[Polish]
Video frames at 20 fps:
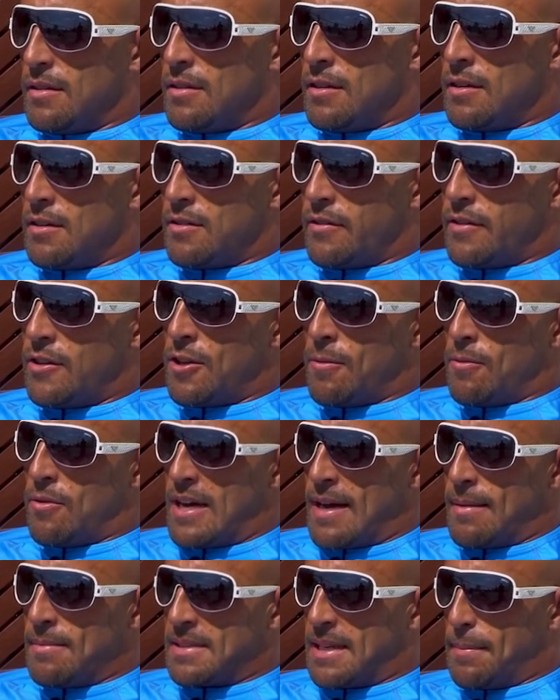No to wiadomo,
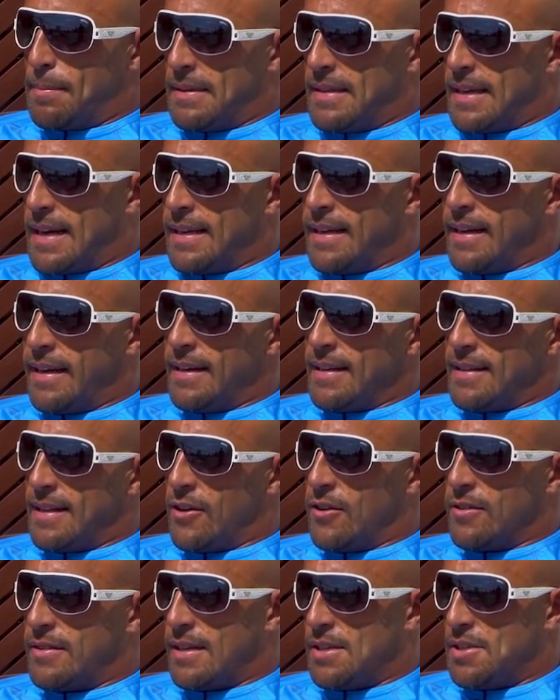chamskie pytania, ile
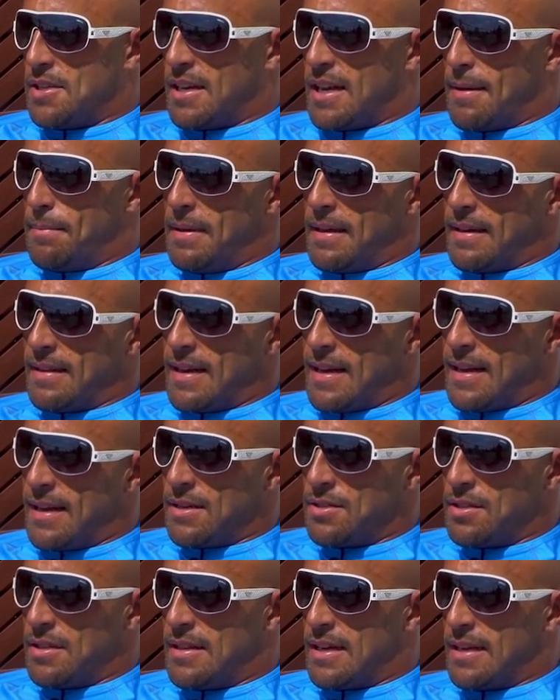tego teścia
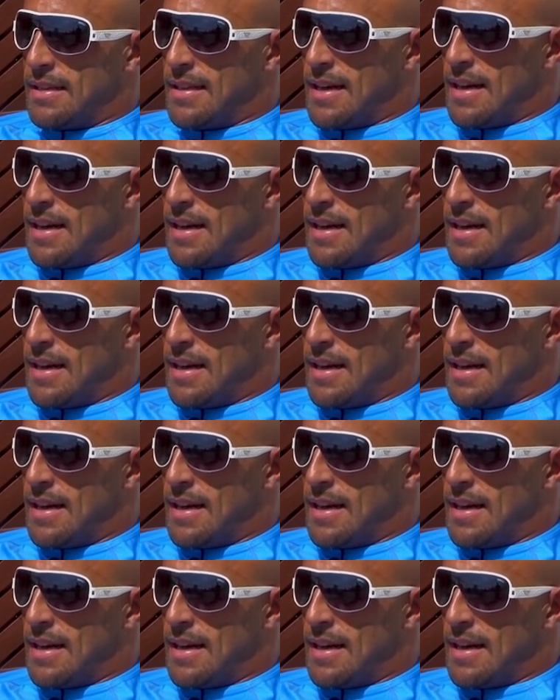napierdalasz i tak